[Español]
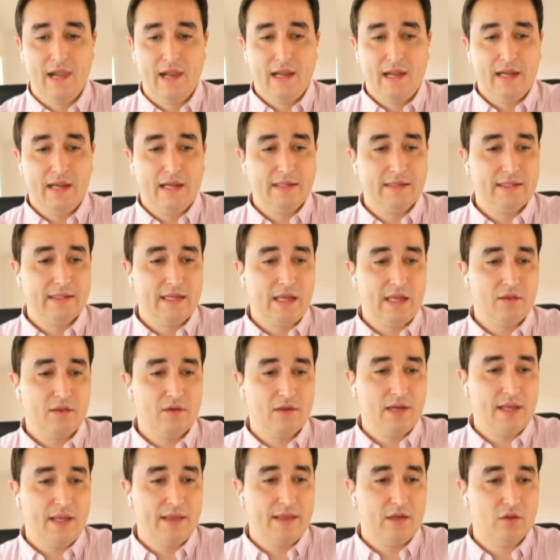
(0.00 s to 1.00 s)
entre la
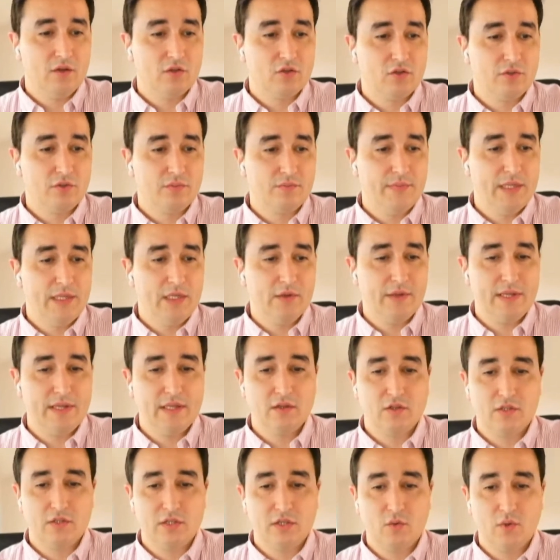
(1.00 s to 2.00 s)
zona de los
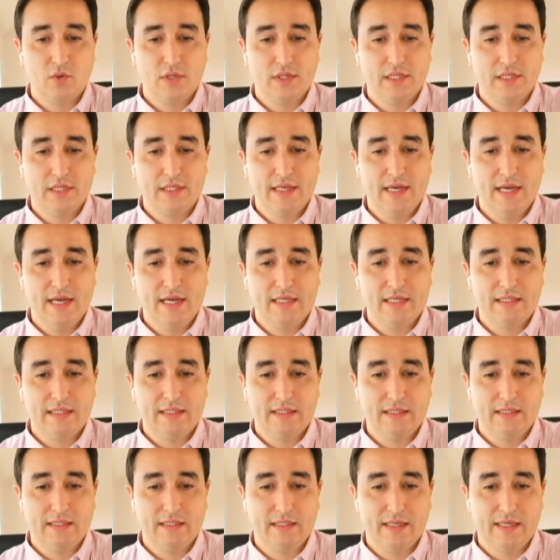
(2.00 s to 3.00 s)
1.953
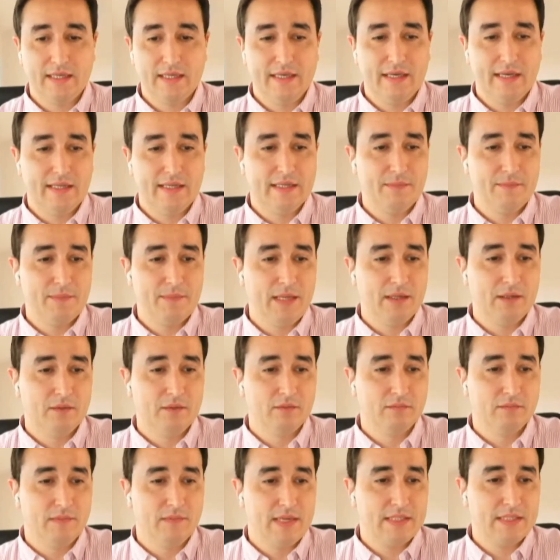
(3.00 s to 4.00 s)
y se genera también
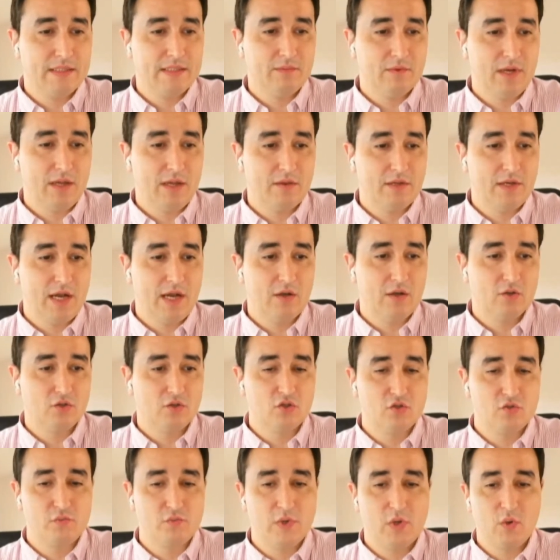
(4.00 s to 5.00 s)
un máximo la zona de los
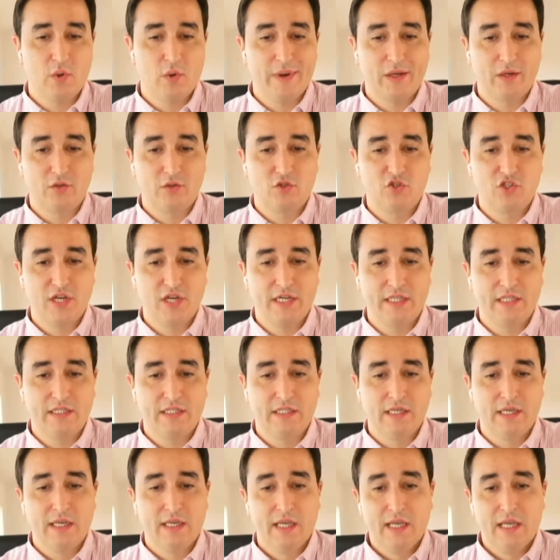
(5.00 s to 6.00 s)
2.009,6
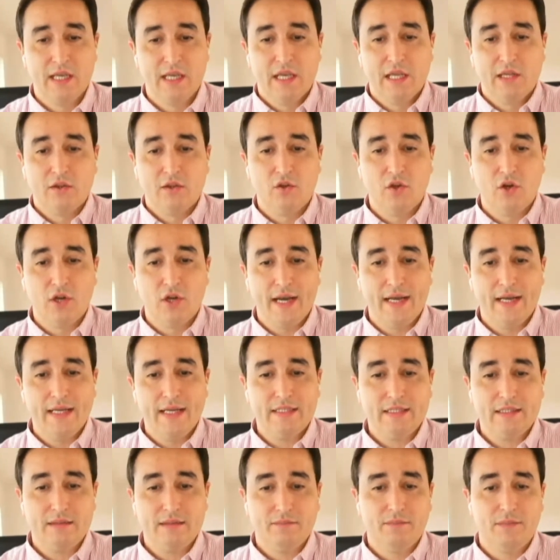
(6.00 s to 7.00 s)

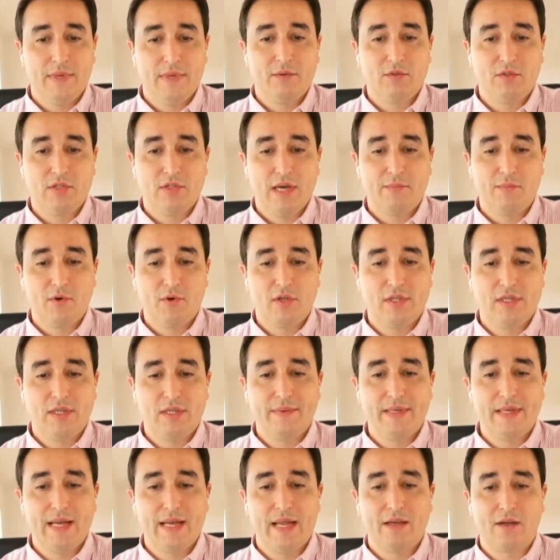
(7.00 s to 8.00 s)
dólares. Veremos a ver por dónde
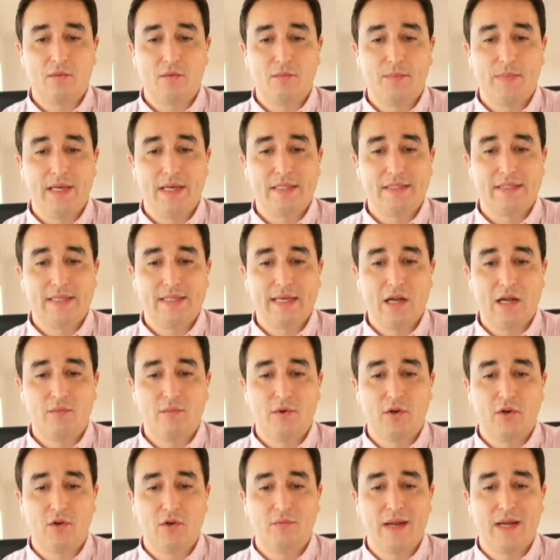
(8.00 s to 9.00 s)
termina de romper ese rango,
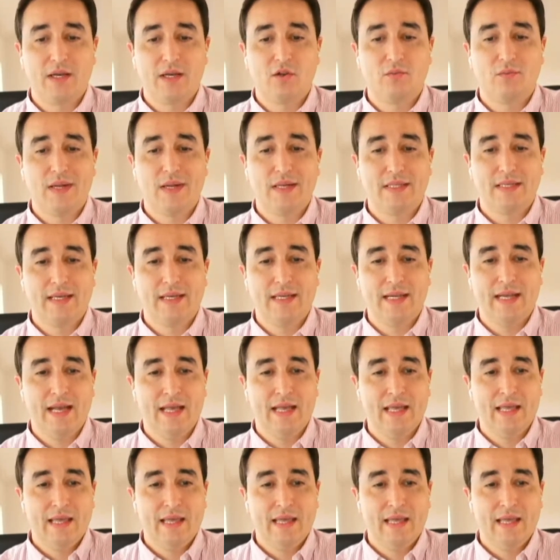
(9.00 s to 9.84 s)
pero lo más normal sería